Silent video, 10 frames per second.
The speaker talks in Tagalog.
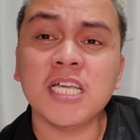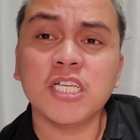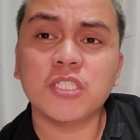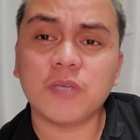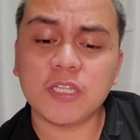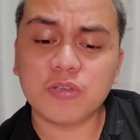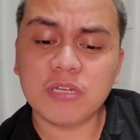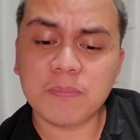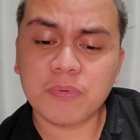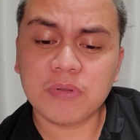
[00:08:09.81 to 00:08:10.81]
So, ito na
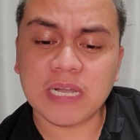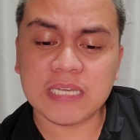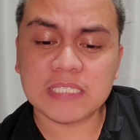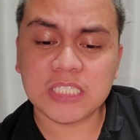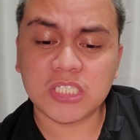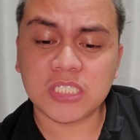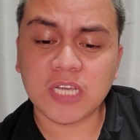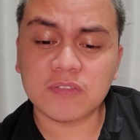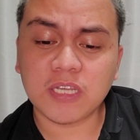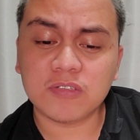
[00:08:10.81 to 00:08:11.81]
po guys,
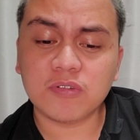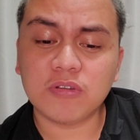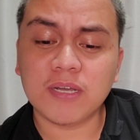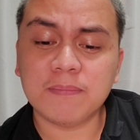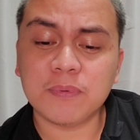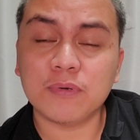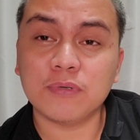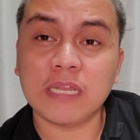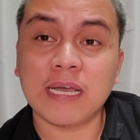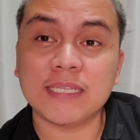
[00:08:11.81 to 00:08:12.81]
isa-shoutout ko lang po
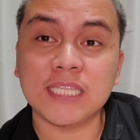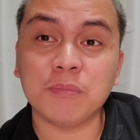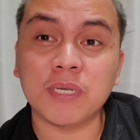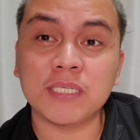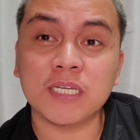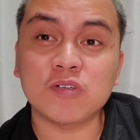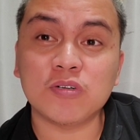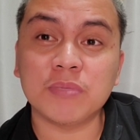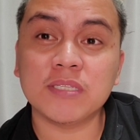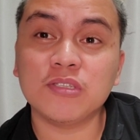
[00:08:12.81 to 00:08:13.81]
lahat ng mga
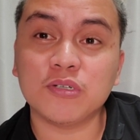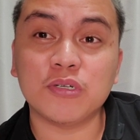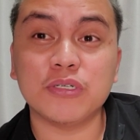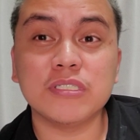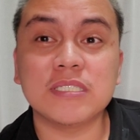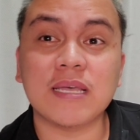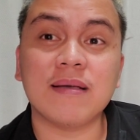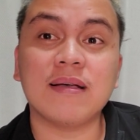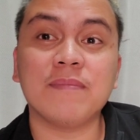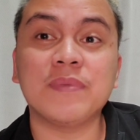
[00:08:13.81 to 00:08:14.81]
nag-comment doon
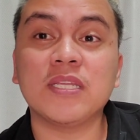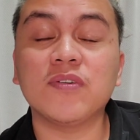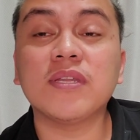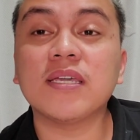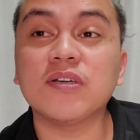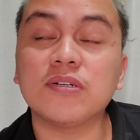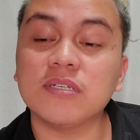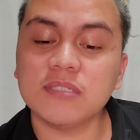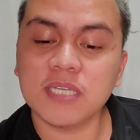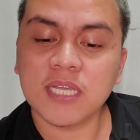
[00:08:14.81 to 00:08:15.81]
sa video na
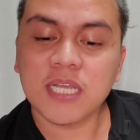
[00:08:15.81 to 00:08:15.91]
yon.